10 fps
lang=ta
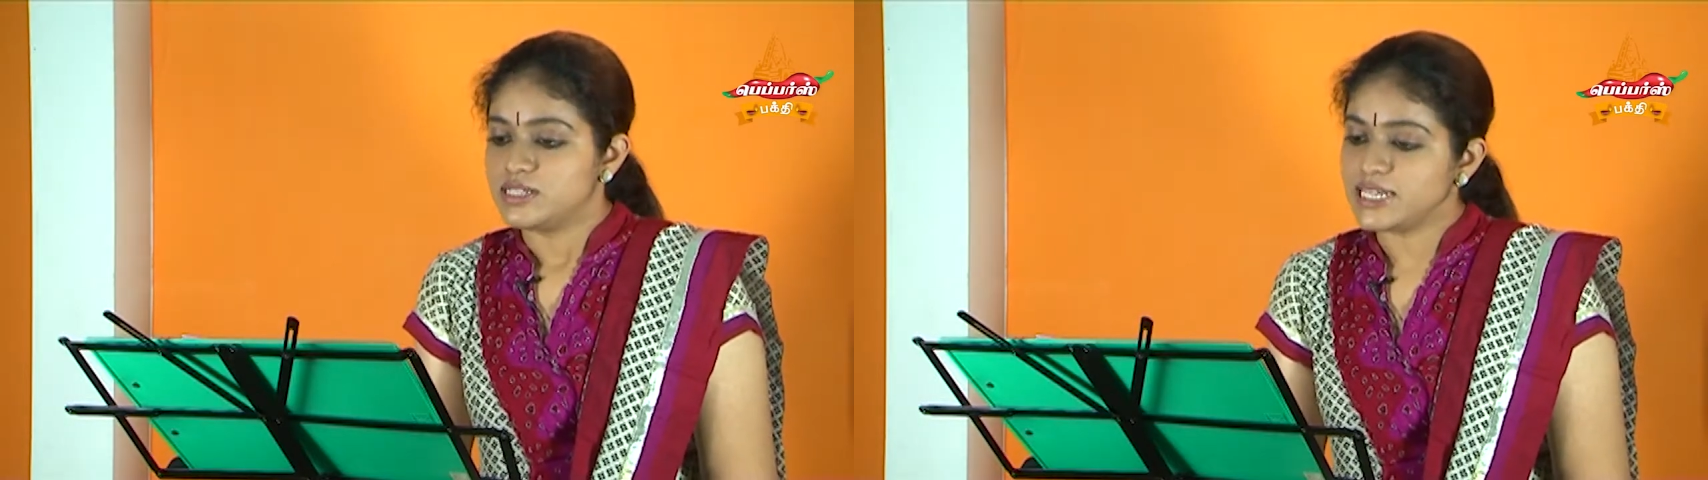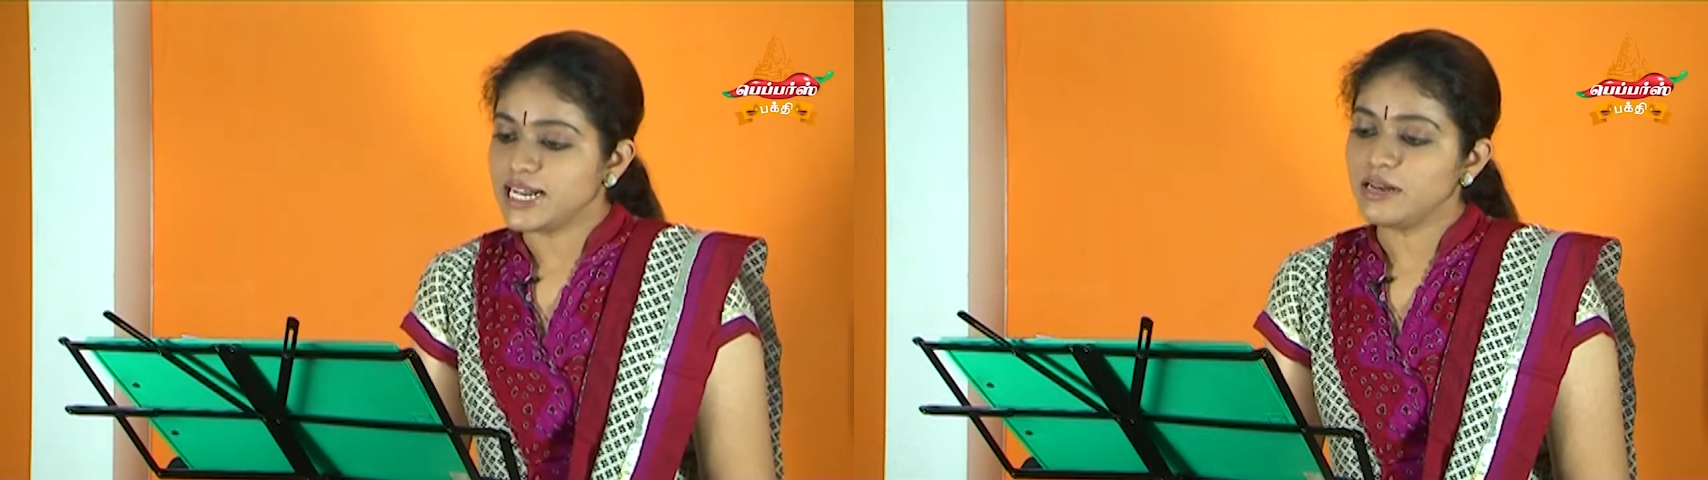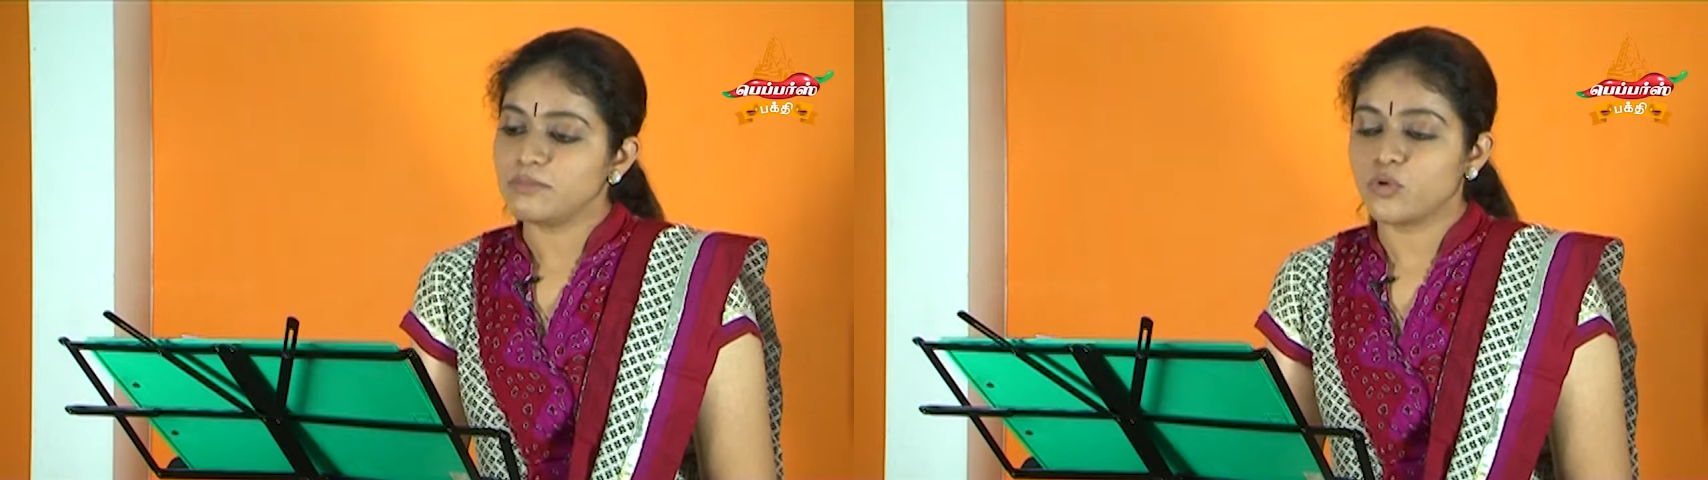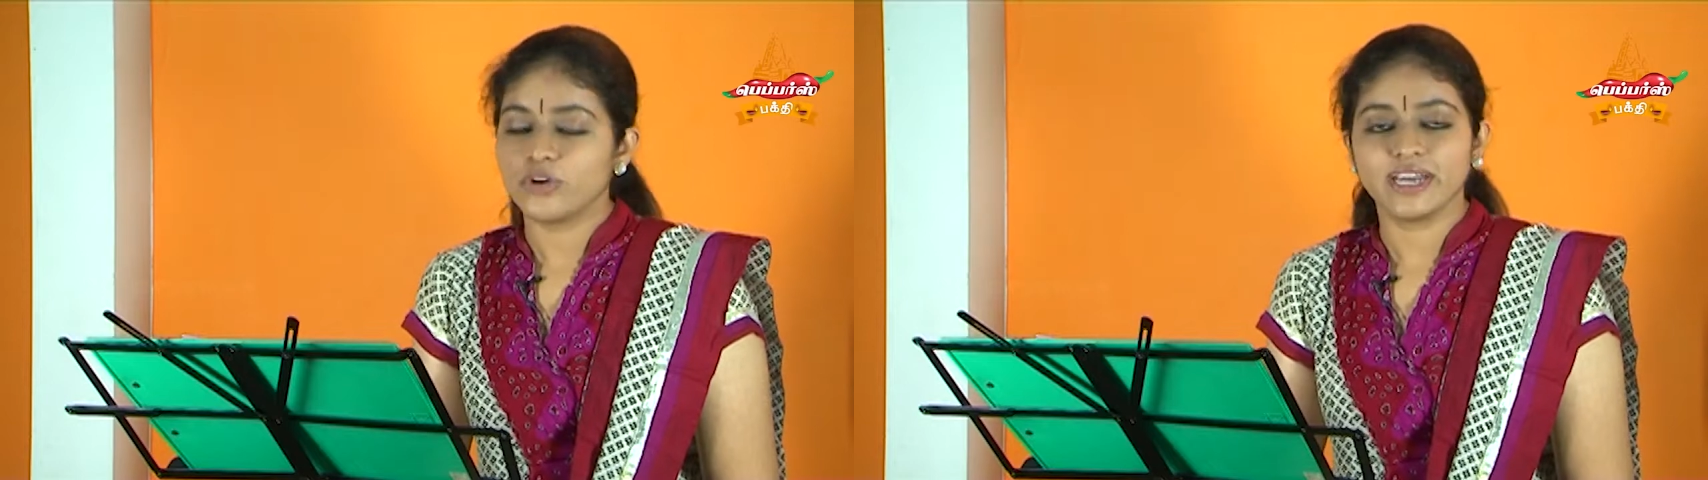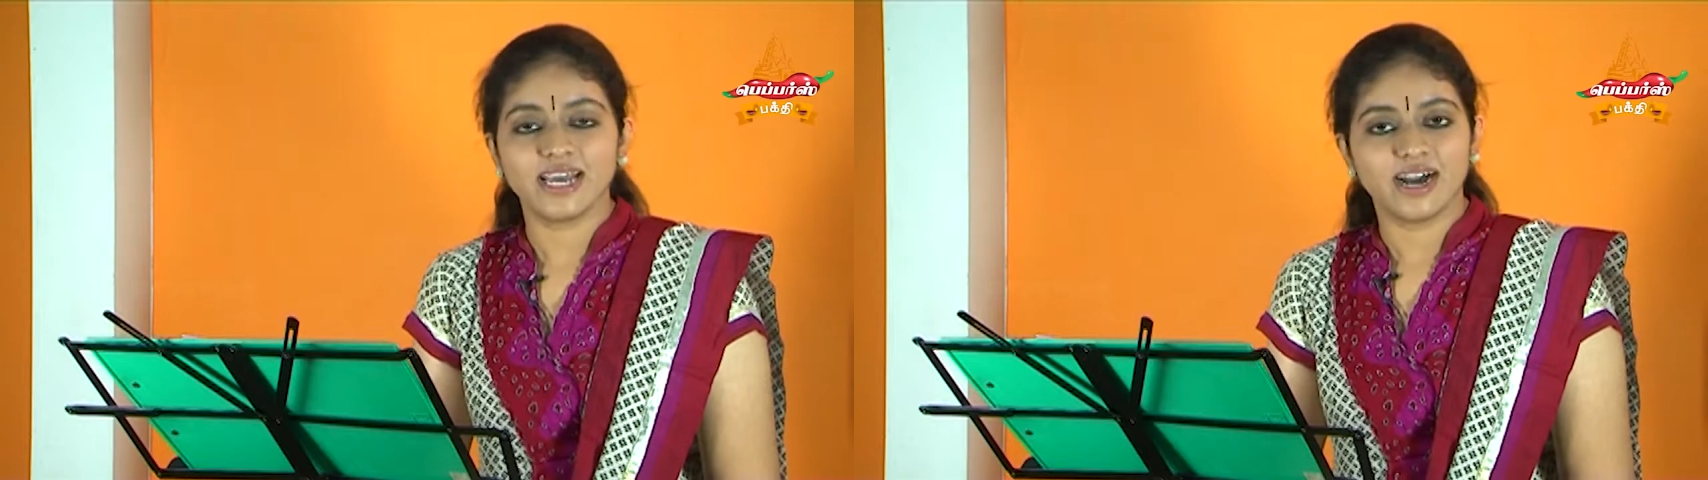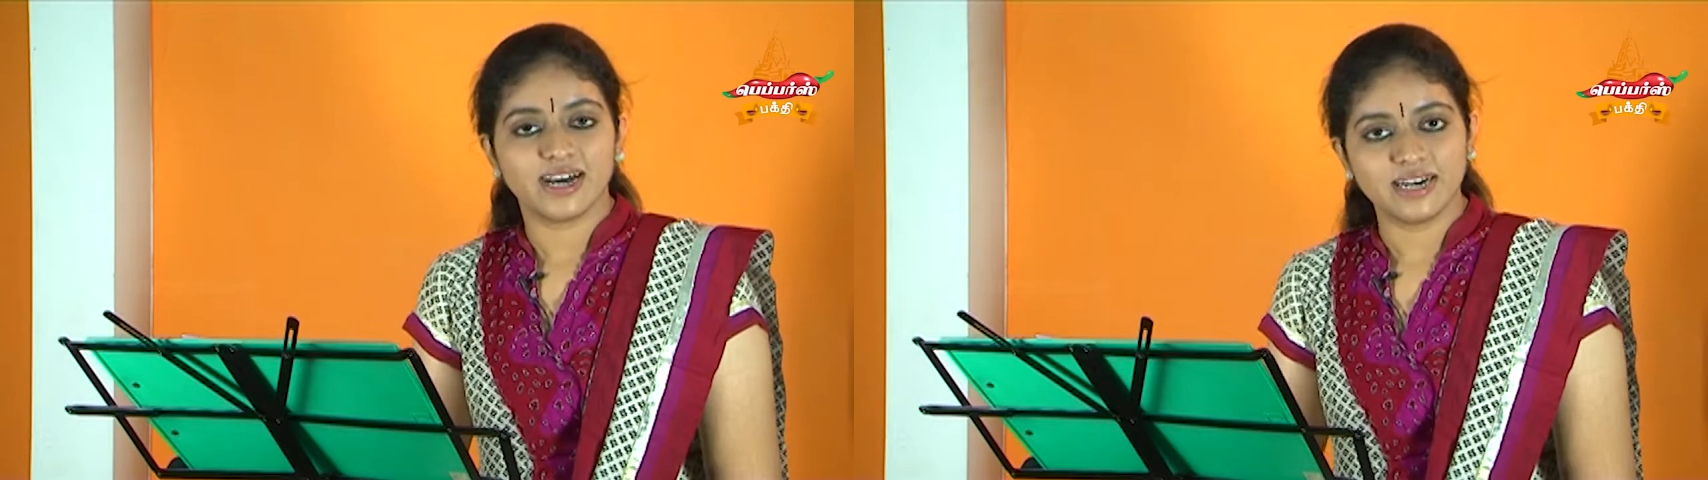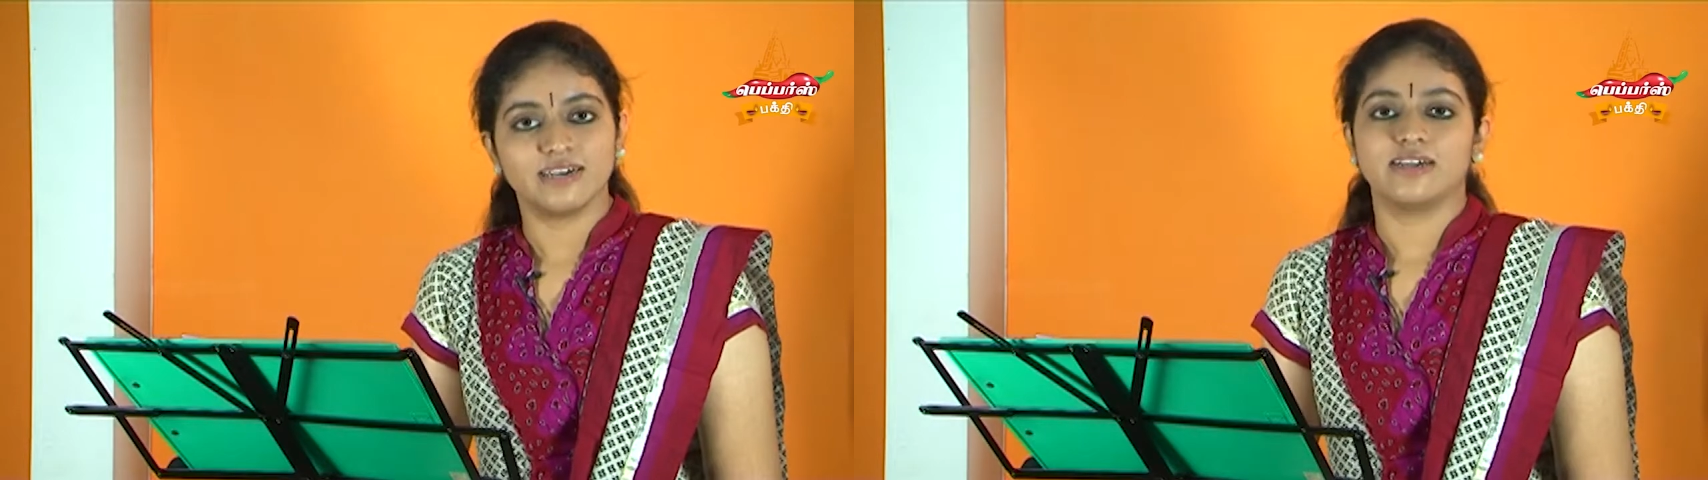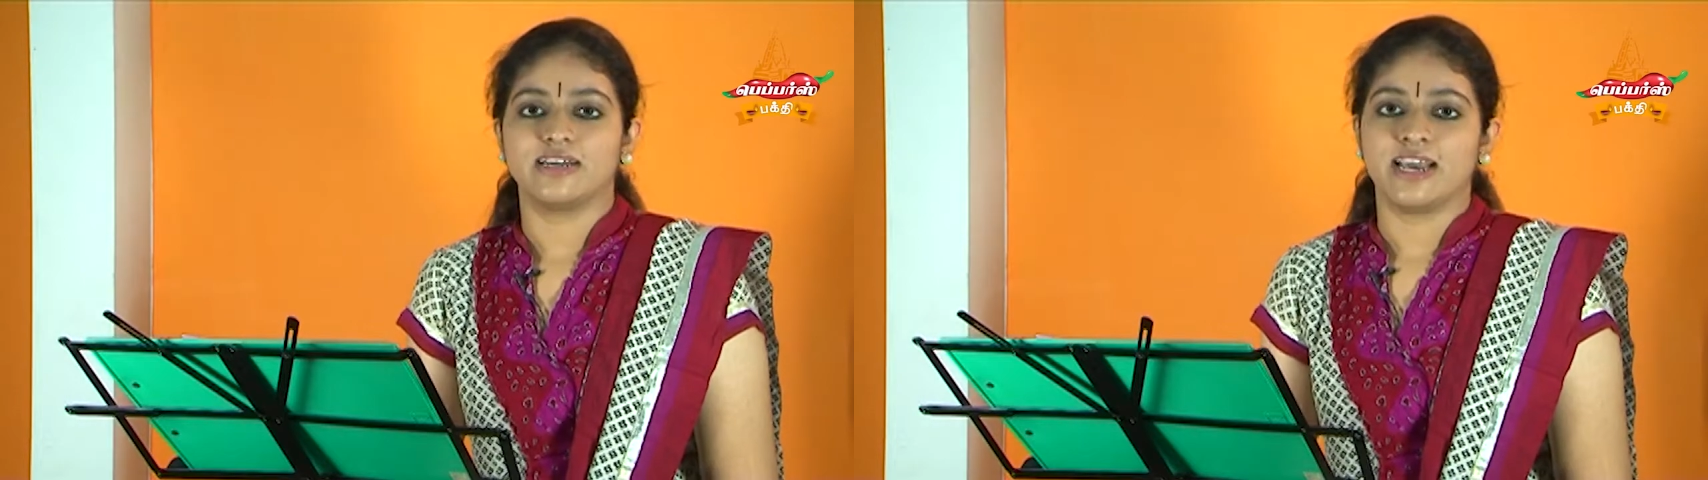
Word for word: சில் மொழியாரில்